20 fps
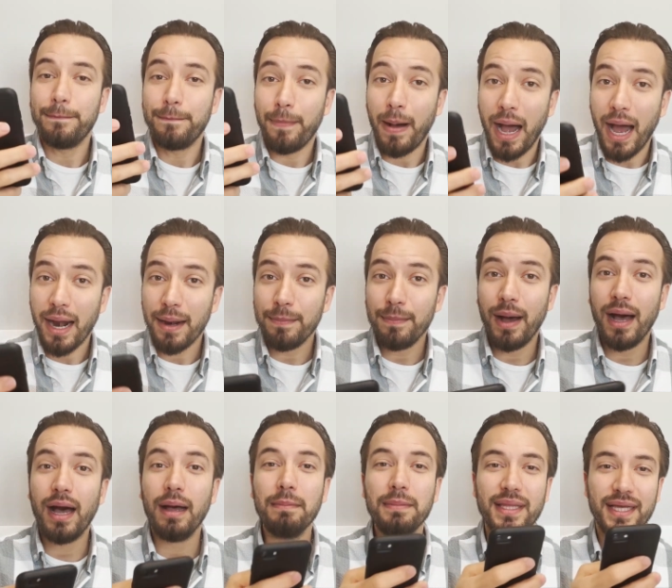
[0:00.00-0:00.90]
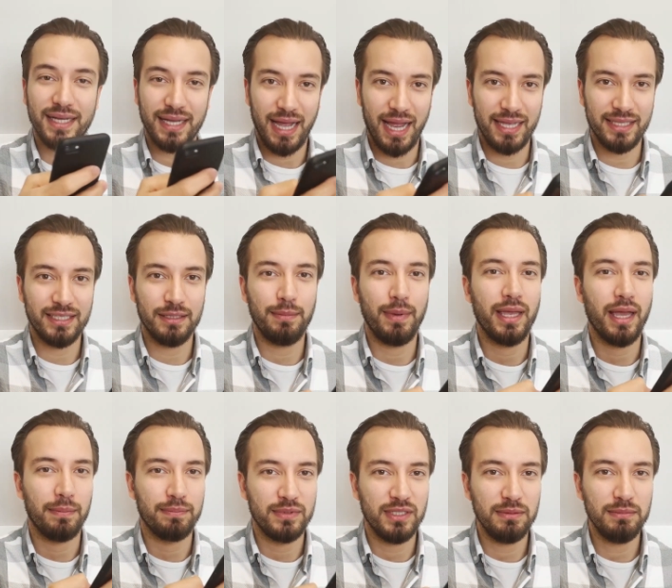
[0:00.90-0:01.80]
parmağımla kaydırma
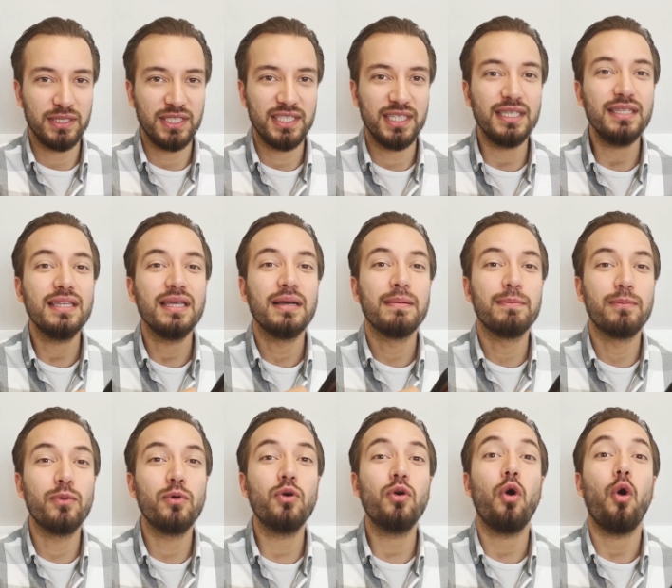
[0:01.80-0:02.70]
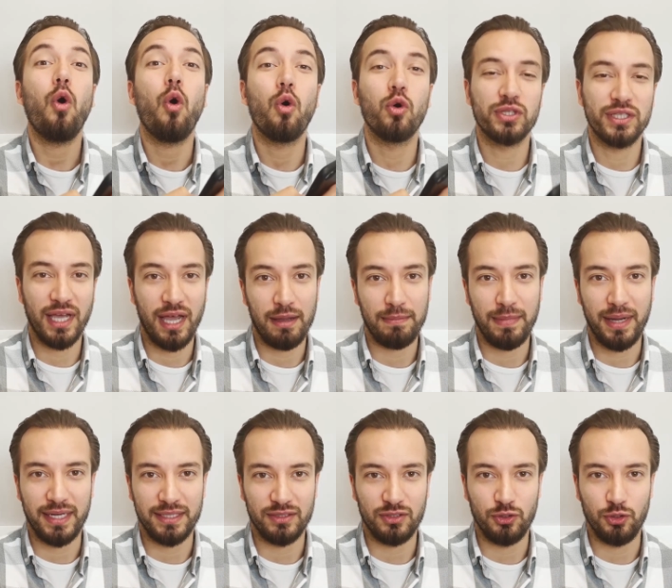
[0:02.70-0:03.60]
yaptığım için bu
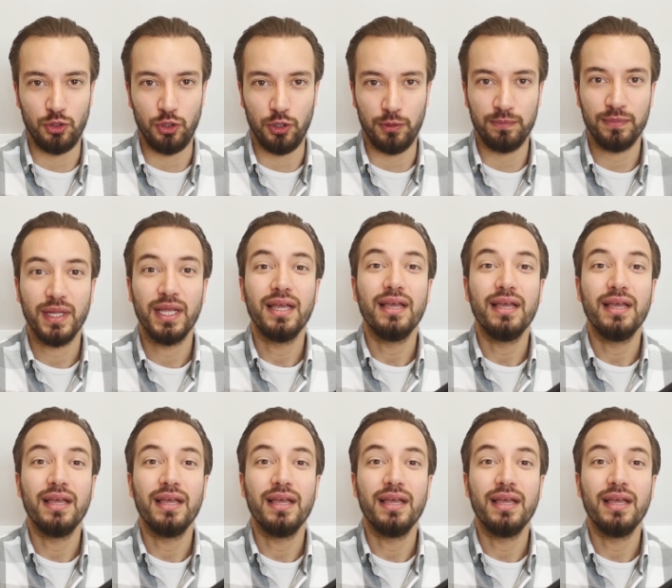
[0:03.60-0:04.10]
odağımı arttırıyor.